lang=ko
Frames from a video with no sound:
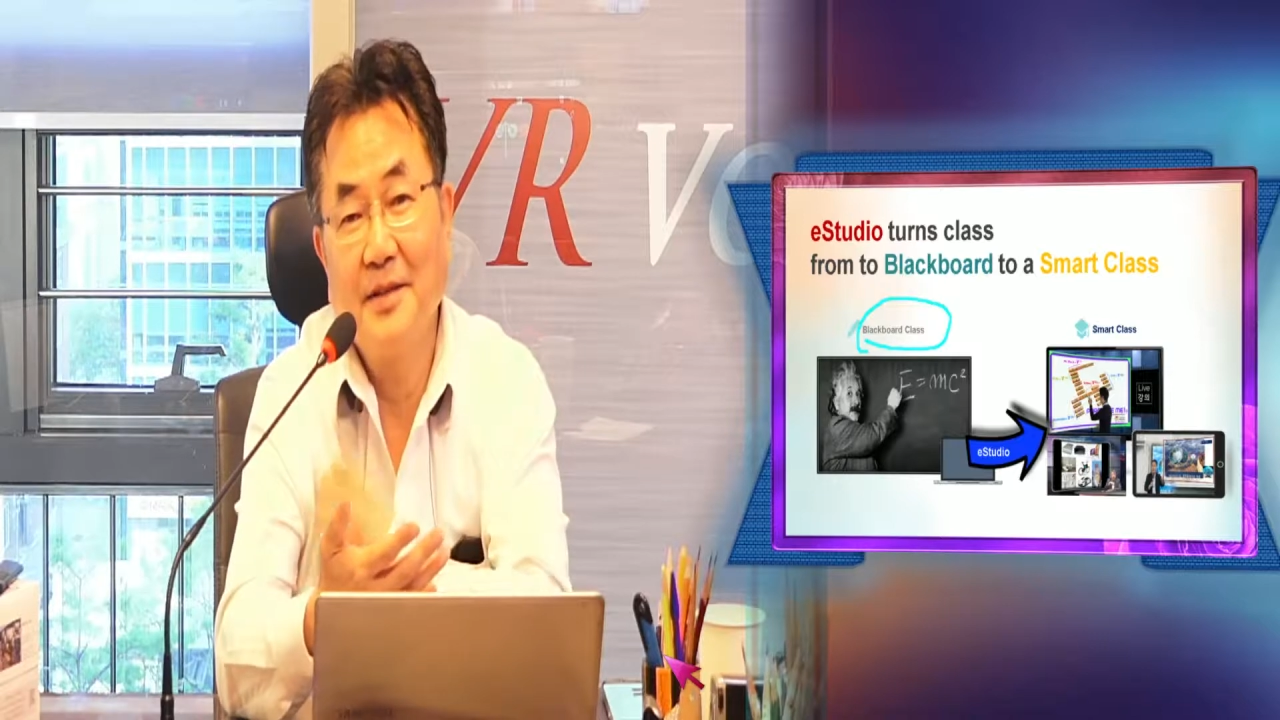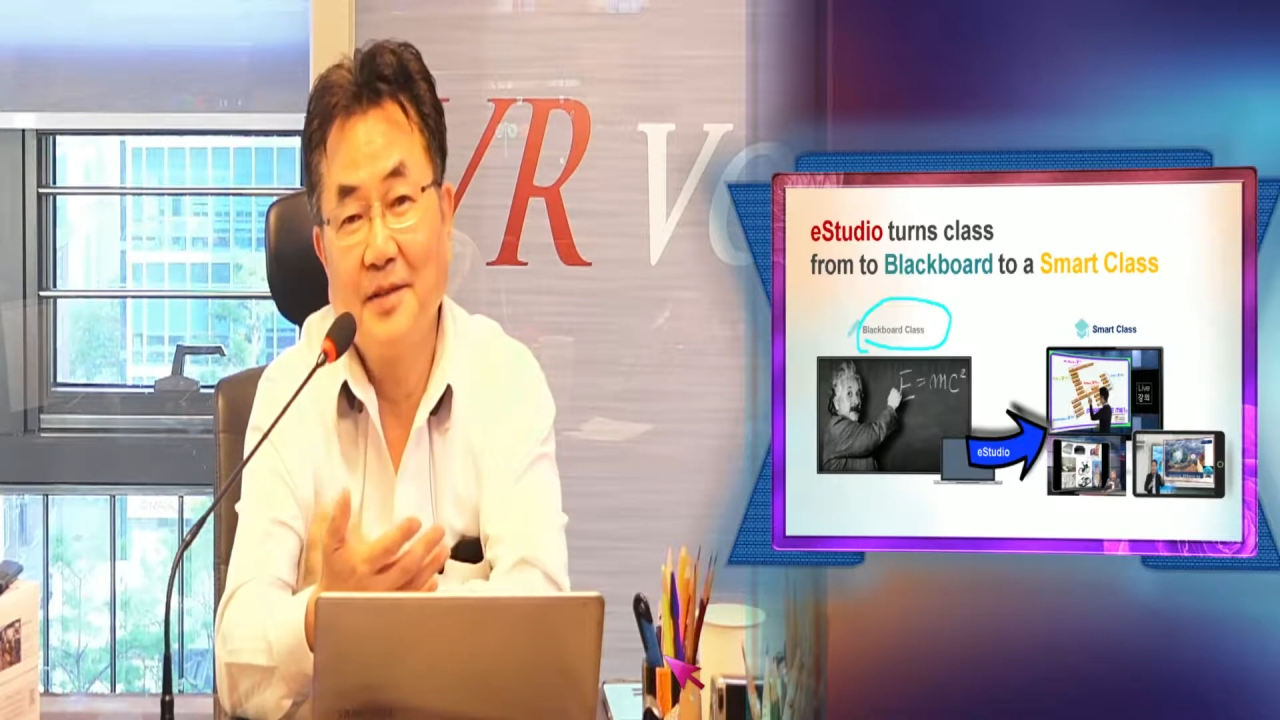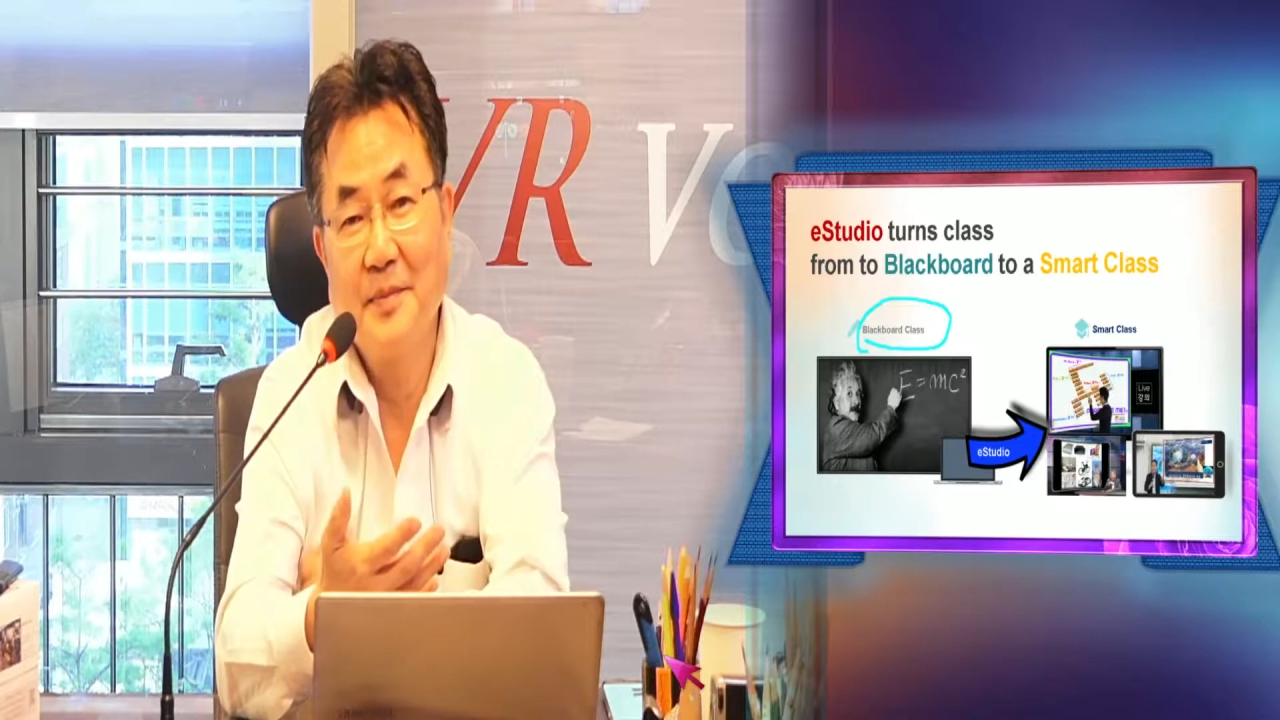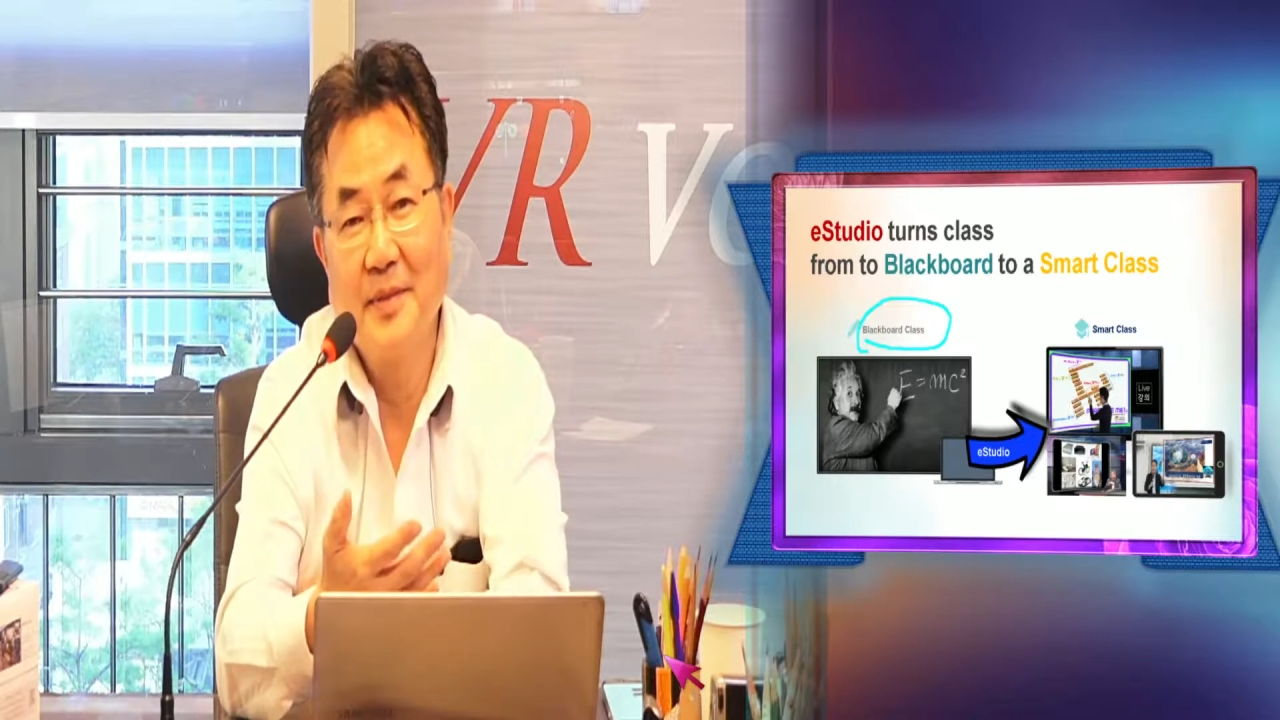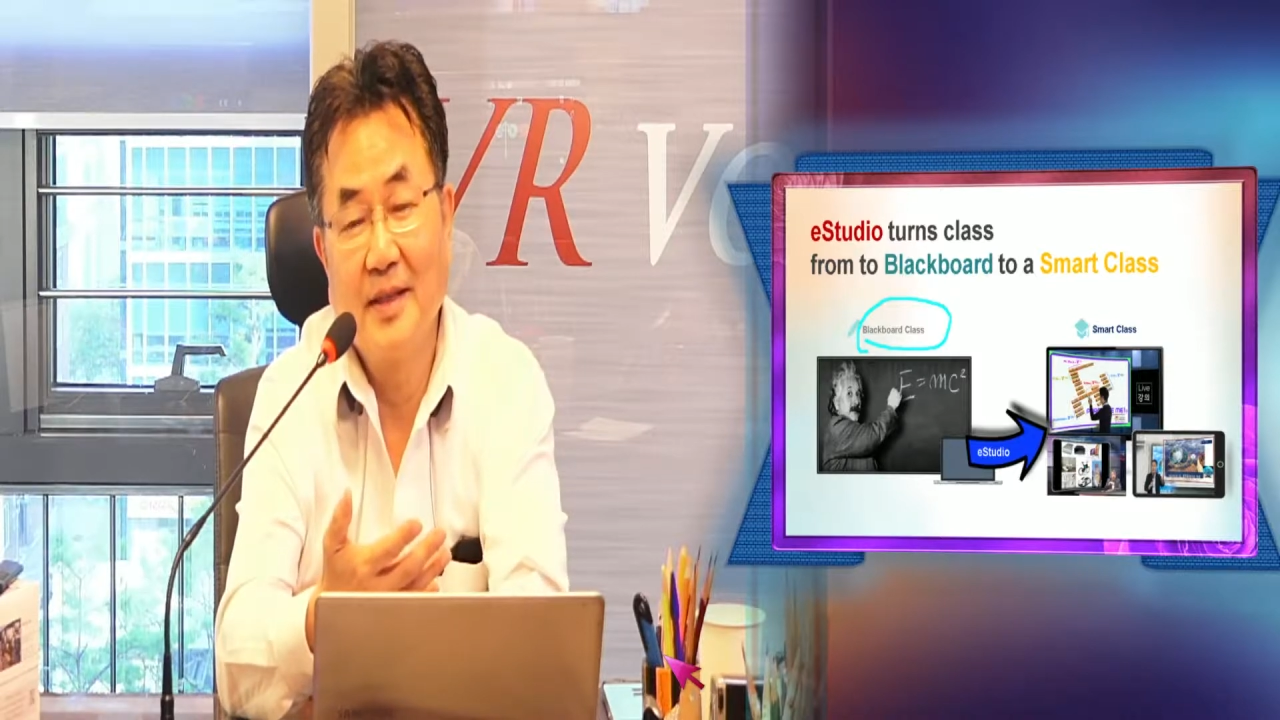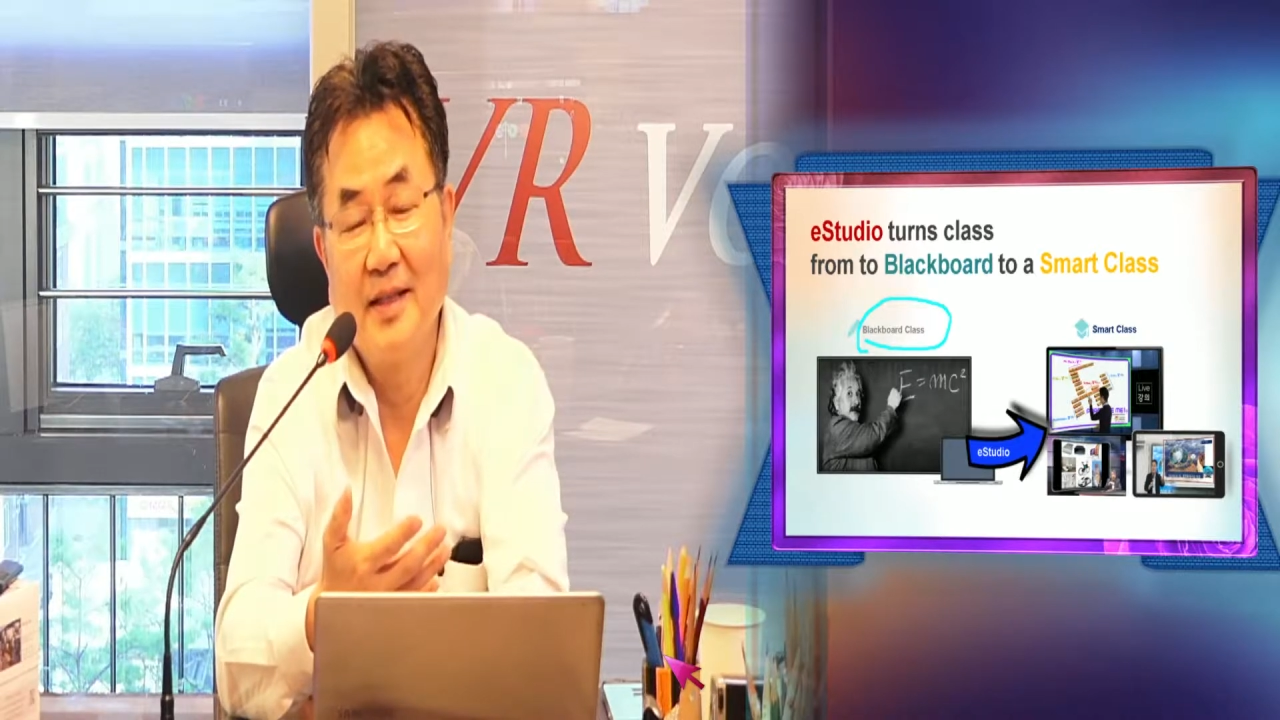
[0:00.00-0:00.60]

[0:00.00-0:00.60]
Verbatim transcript: 것입니다.